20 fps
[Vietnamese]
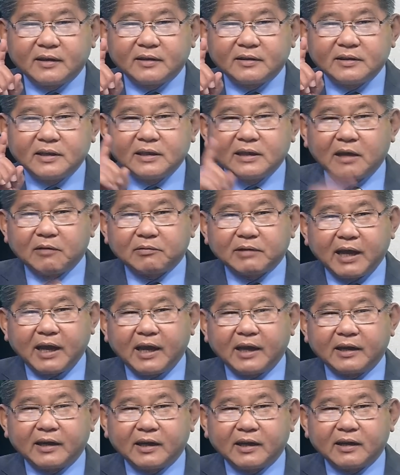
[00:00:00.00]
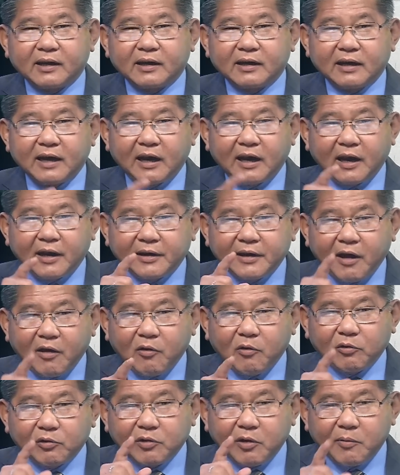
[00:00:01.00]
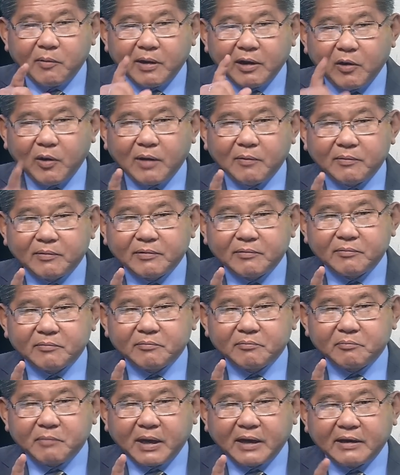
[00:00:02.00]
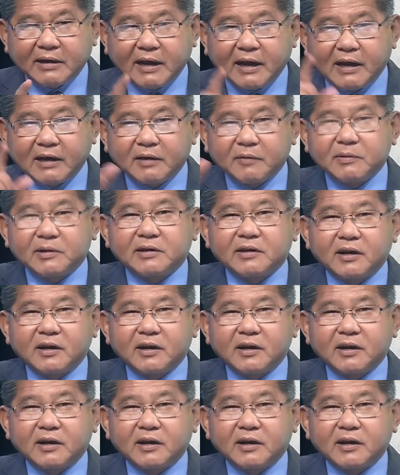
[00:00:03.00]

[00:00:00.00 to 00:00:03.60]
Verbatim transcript: nhưng long kể đó là lần đầu có một cái loại bắn ra nó bị